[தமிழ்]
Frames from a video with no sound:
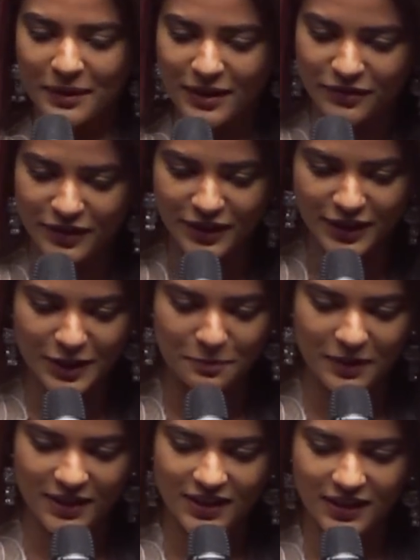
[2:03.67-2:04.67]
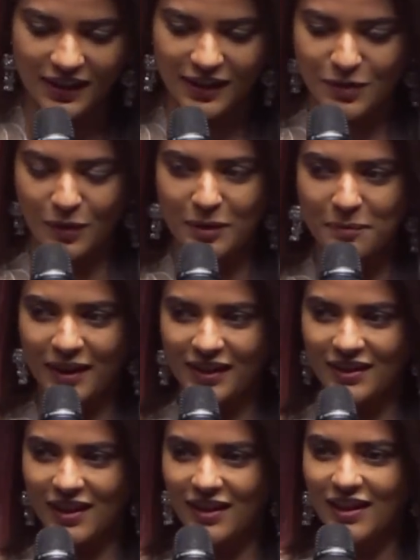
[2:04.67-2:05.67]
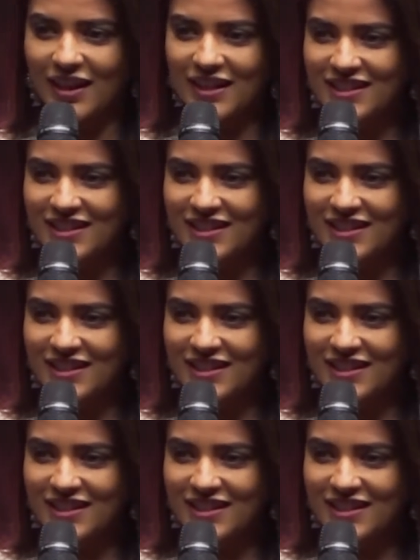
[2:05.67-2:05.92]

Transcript: பி த ஃபர்ஸ்ட் பர்சன் நீங்கள் சொன்ன மாதிரி தான்